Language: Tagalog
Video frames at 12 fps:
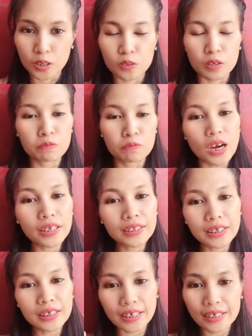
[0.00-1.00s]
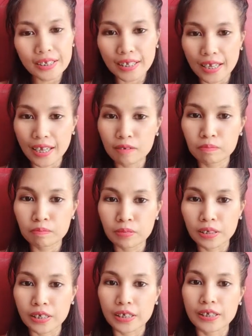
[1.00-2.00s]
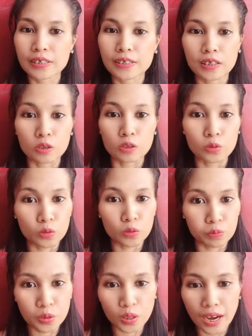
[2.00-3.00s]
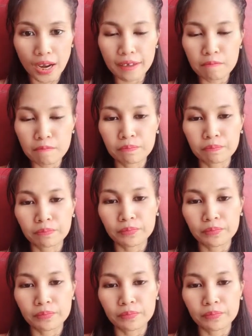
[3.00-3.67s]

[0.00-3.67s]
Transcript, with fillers: So, if you are interested, please do subscribe